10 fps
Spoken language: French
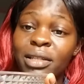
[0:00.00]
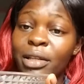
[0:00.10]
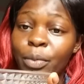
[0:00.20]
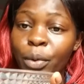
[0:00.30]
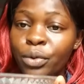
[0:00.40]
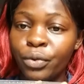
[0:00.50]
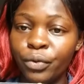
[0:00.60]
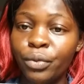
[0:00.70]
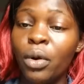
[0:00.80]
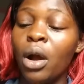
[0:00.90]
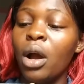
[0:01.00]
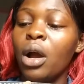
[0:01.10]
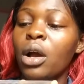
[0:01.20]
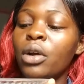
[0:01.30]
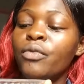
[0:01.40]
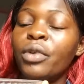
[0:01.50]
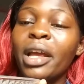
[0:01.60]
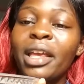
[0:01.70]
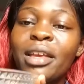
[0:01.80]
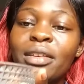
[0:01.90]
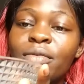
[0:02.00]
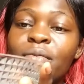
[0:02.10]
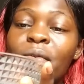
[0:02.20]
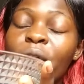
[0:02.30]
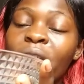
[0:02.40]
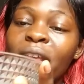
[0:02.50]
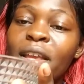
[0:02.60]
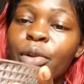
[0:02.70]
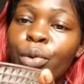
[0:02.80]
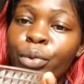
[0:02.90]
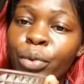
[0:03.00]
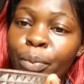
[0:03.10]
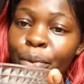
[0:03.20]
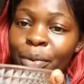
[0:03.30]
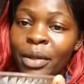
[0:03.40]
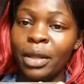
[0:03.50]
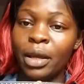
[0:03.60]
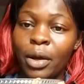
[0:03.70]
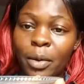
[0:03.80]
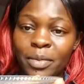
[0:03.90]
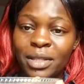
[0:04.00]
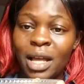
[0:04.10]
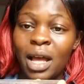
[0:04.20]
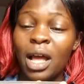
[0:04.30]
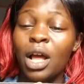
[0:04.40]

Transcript: Ça dépend de vous vous recueillez, il faut l'eau de pluie comme ça.